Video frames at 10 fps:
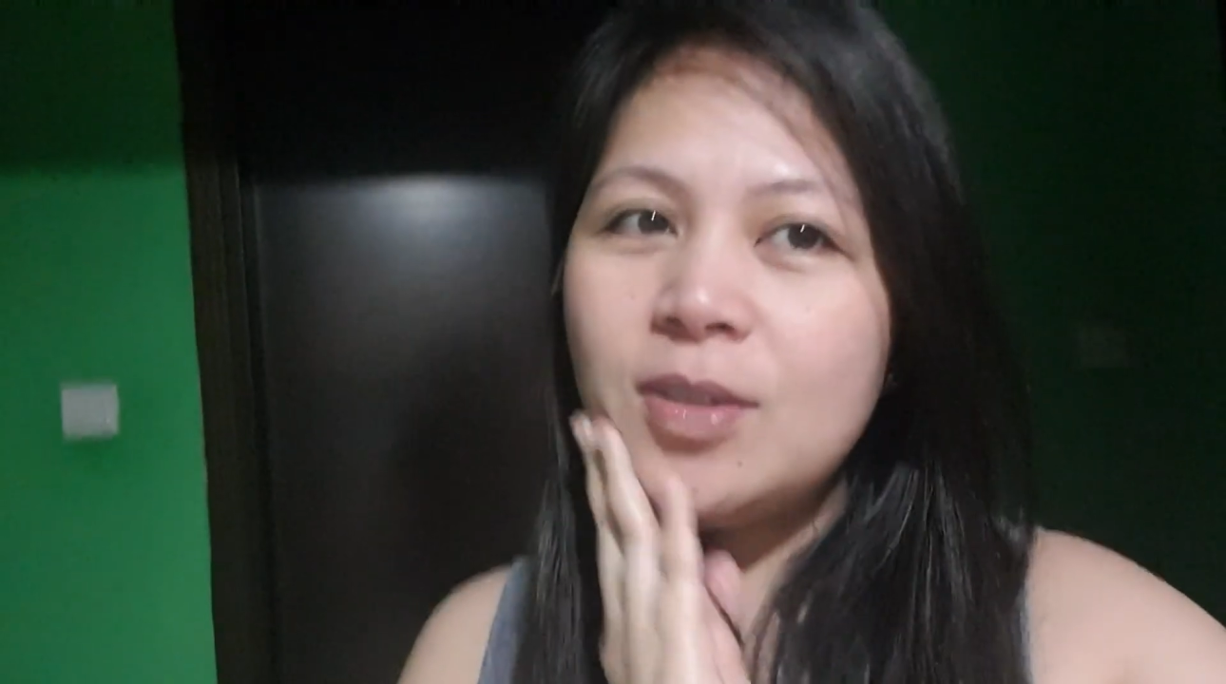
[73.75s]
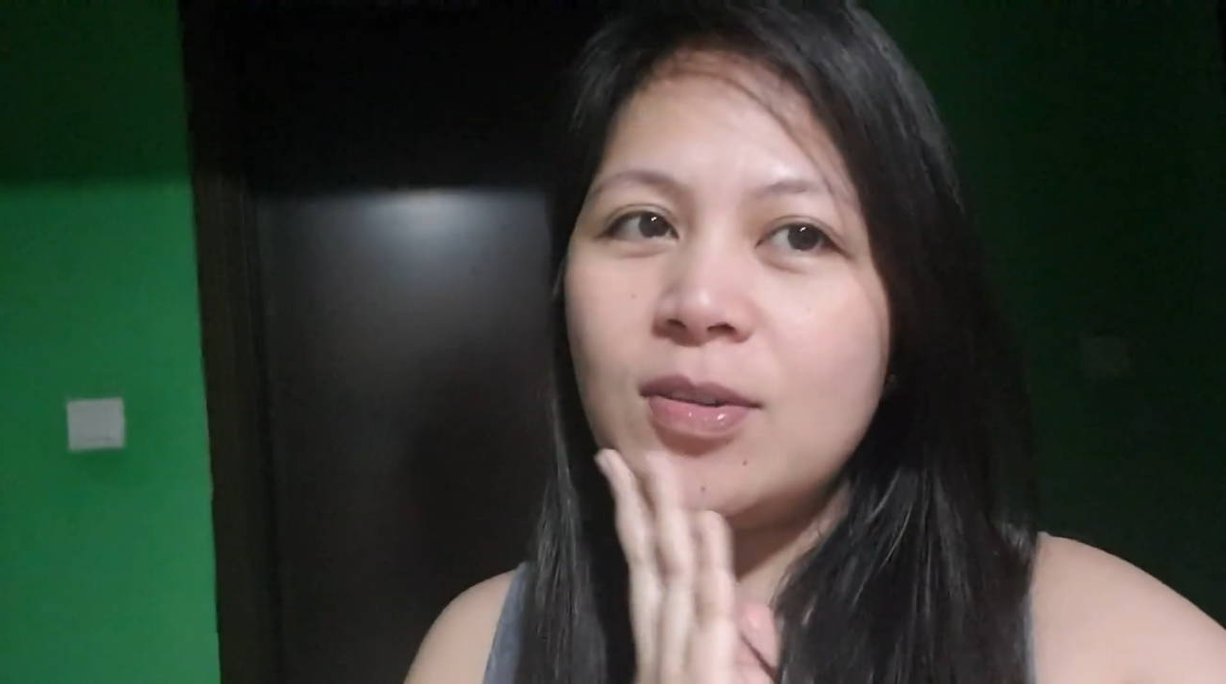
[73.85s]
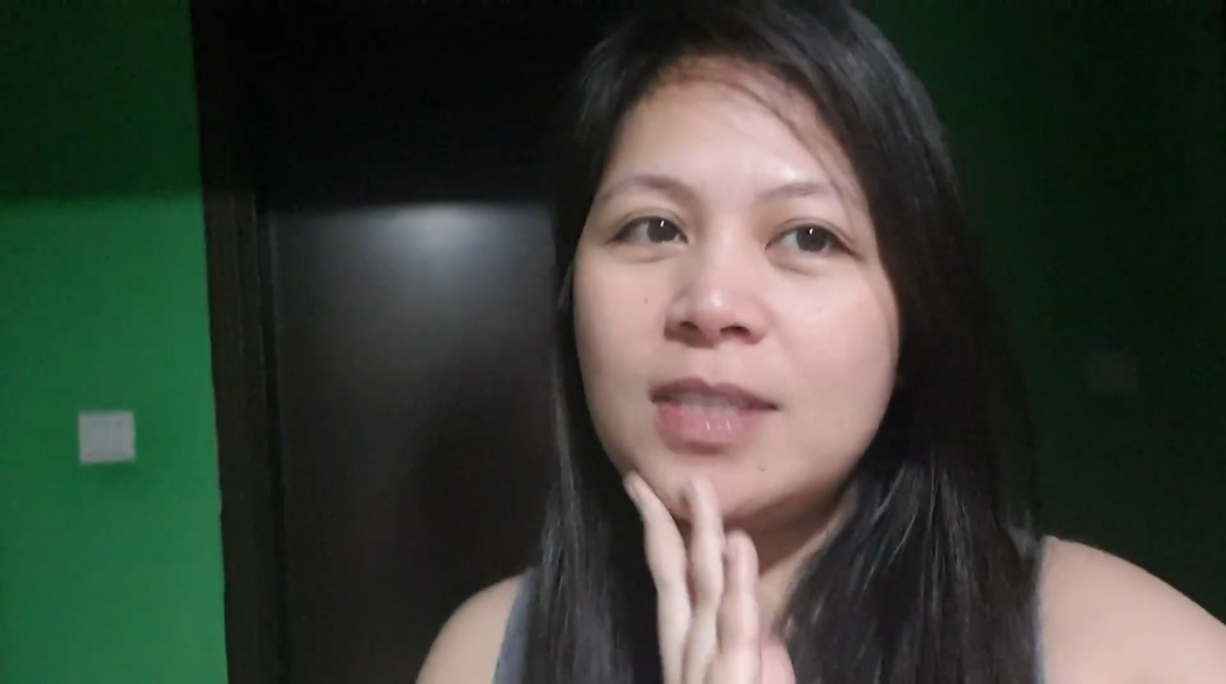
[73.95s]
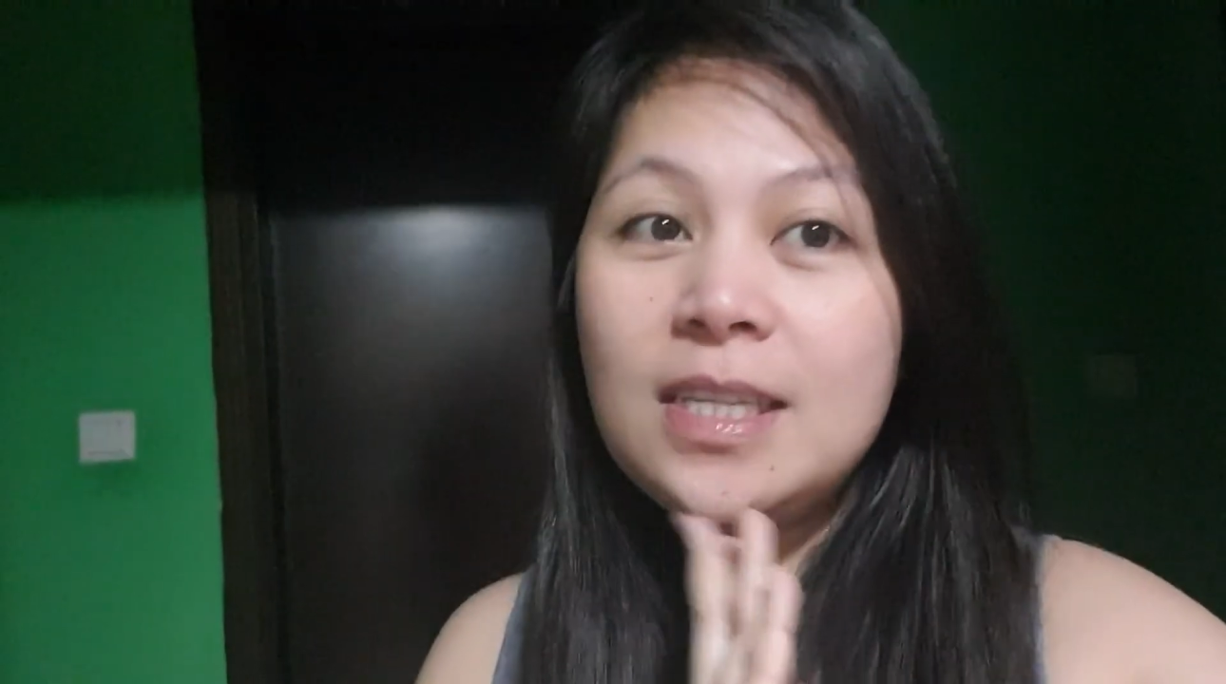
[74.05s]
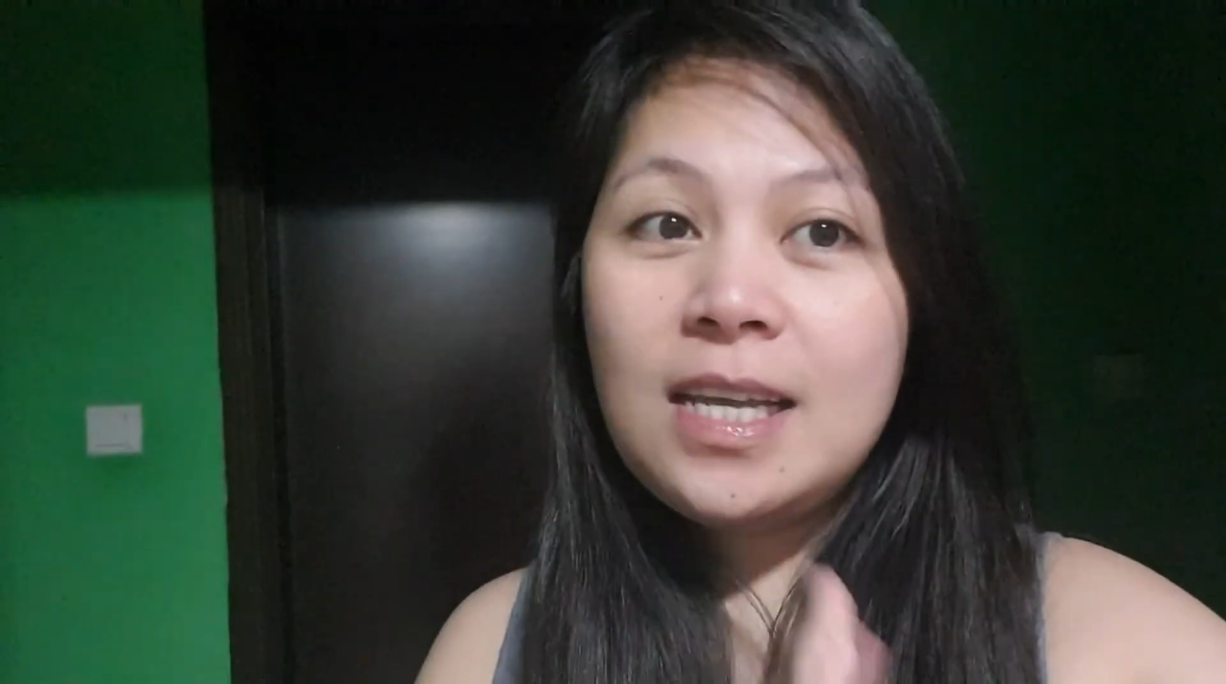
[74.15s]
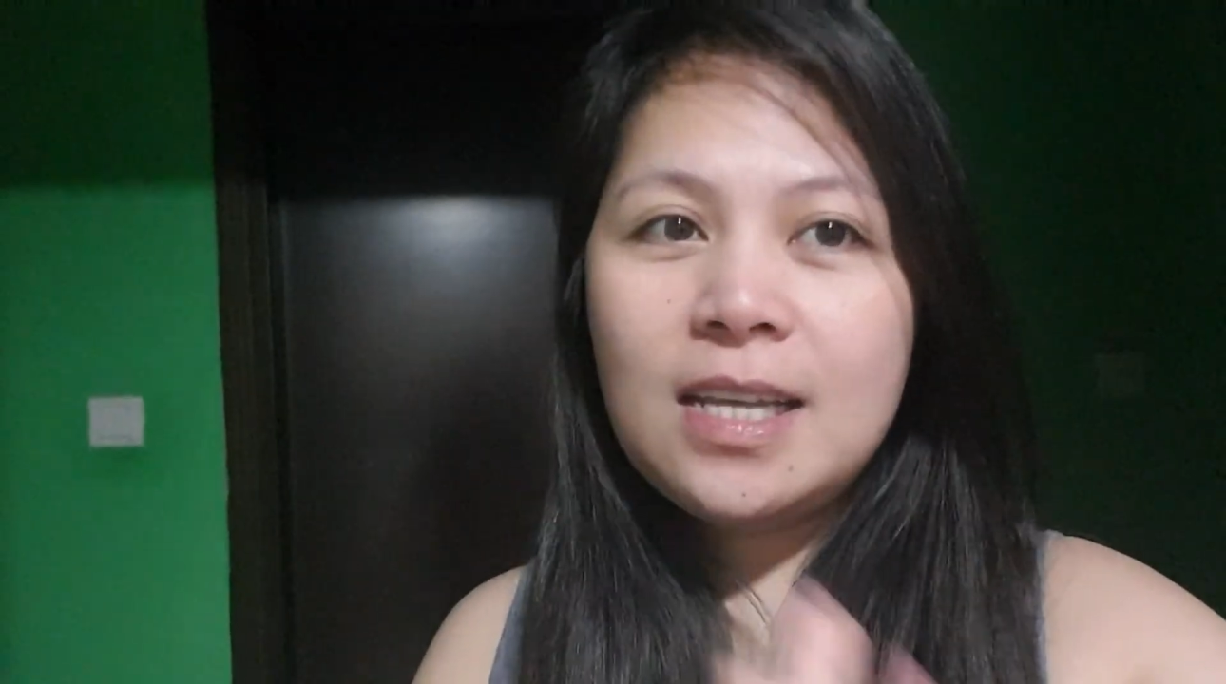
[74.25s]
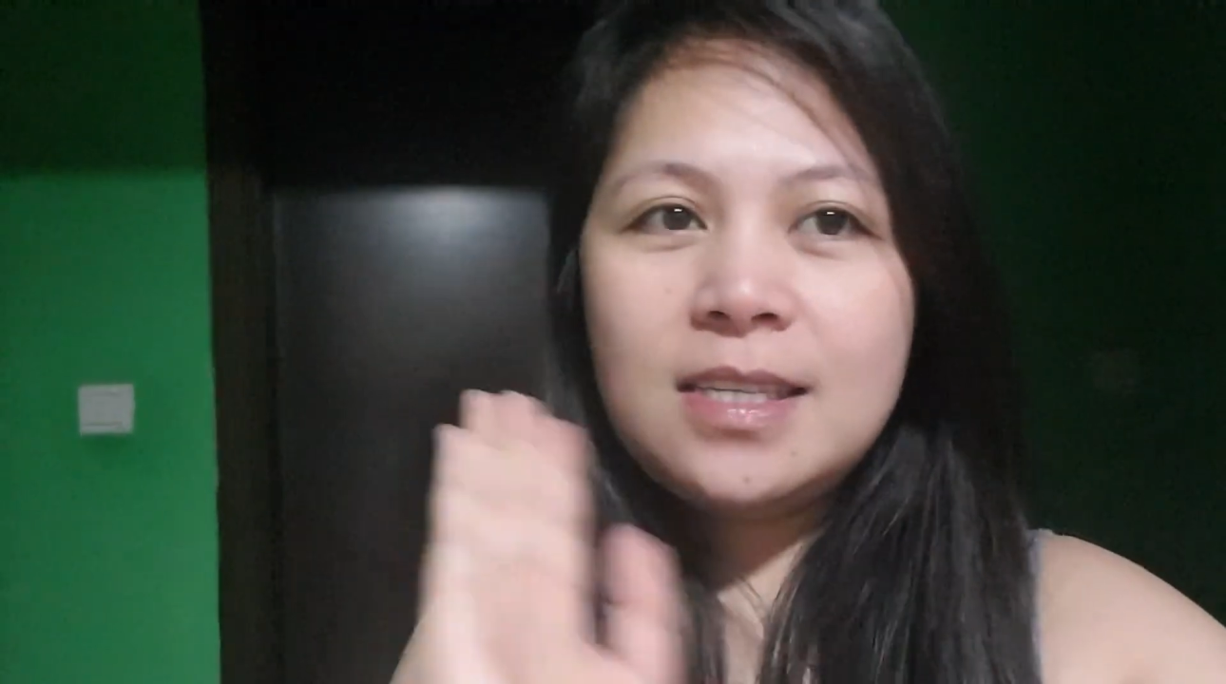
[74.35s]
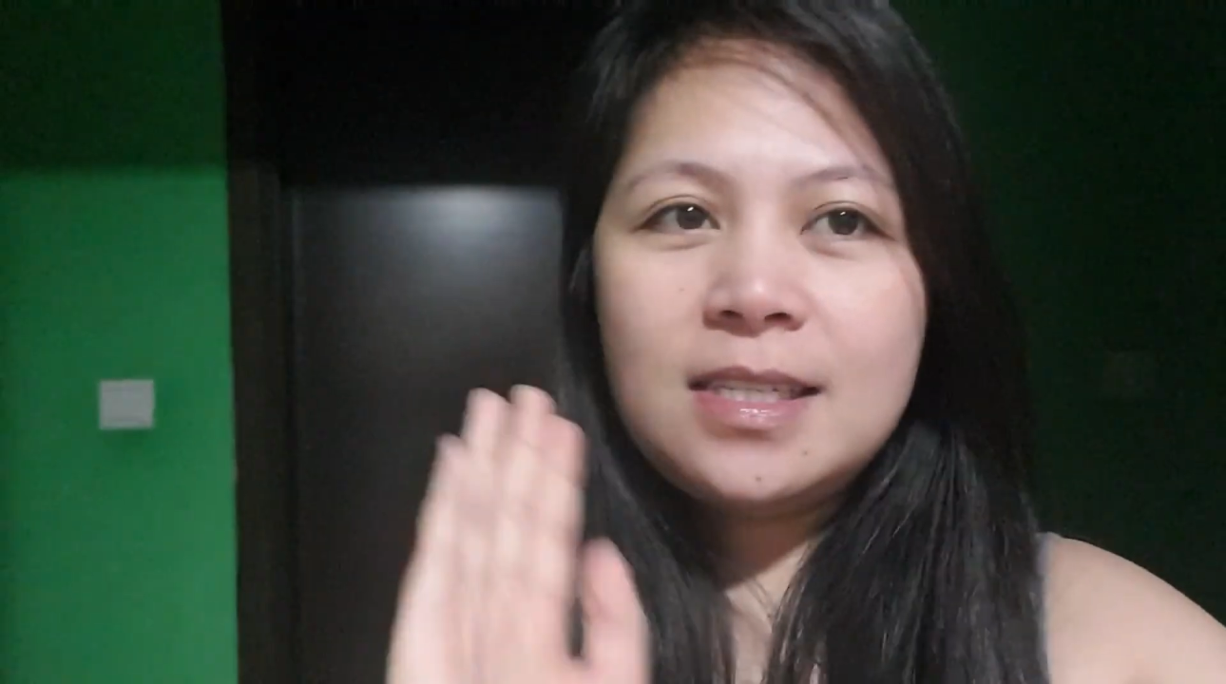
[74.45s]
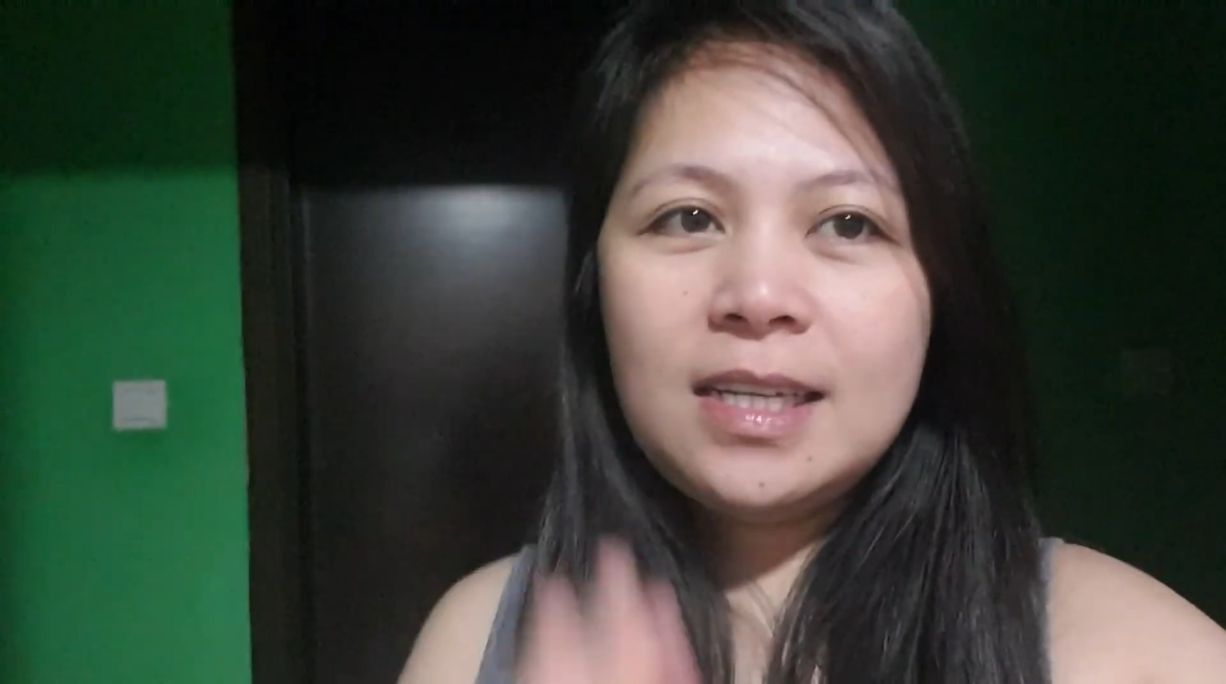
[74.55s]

So, sige.